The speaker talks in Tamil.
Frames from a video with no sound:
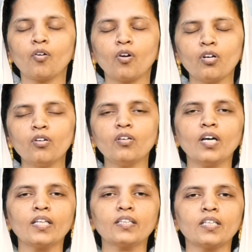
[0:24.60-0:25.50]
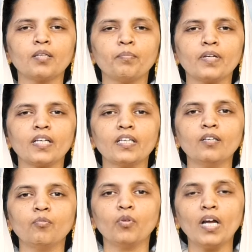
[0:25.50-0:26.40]
கொரோனா காலத்திற்கு பிறகு
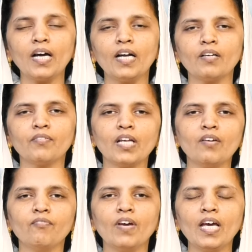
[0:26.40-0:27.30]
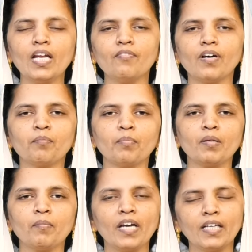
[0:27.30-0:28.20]
உலக அளவிலே வேலை
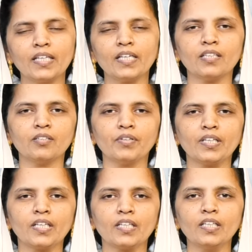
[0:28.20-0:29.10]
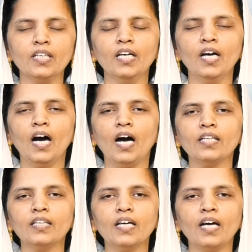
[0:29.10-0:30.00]
வாய்ப்பின்மை அதிகரித்து வருகிறது
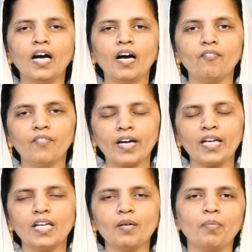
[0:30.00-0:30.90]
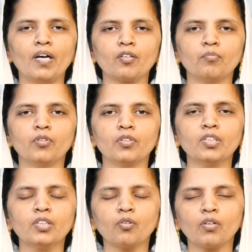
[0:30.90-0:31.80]
அந்த வகையிலே பார்க்கும்
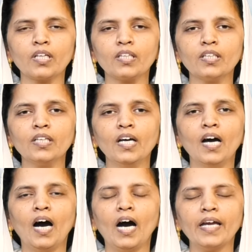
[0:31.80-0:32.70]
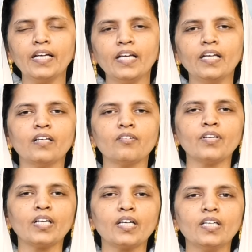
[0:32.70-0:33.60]
பொழுது தொடர்ந்து ஐடி
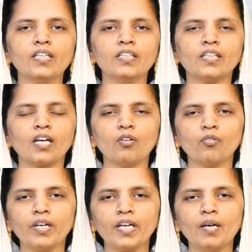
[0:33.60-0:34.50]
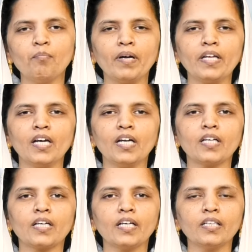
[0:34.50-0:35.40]
நிறுவனங்கள் தங்களுடைய
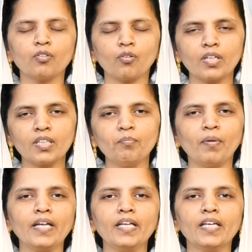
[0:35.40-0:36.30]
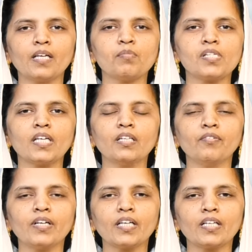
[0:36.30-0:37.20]
பணியாளர்களை தொடர்ந்து பணி நீக்கம் செய்து
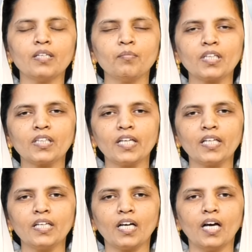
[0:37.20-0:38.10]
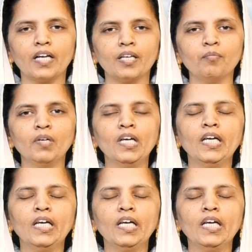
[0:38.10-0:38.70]
வருகிறது நமக்கு தெரிந்த காரியம்